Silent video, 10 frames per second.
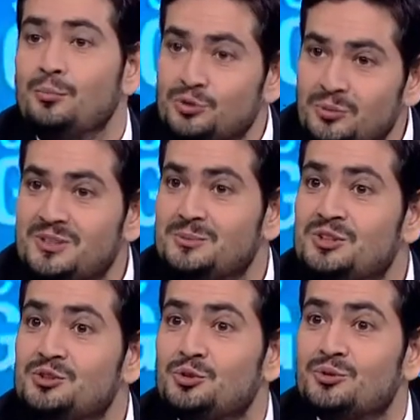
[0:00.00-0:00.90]
Bu da bizim
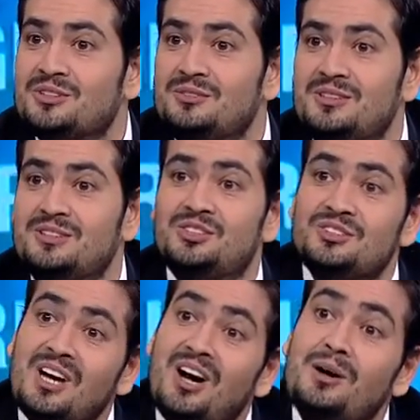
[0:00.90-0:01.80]
için Onlar çok
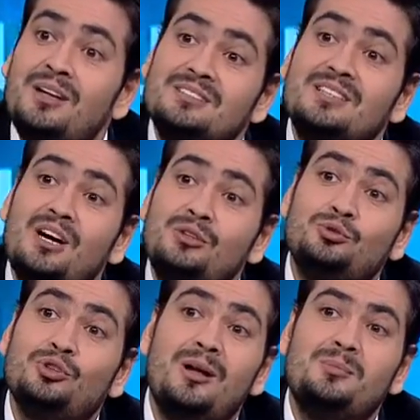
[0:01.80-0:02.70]
sevindirici. Daha daha
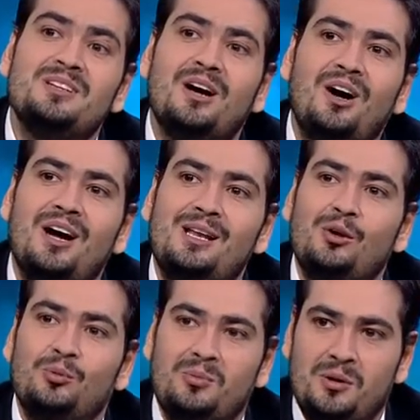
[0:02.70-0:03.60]
güzel bir aile
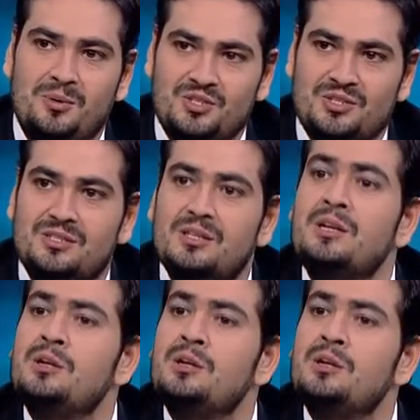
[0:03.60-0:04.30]
olmaya başladık.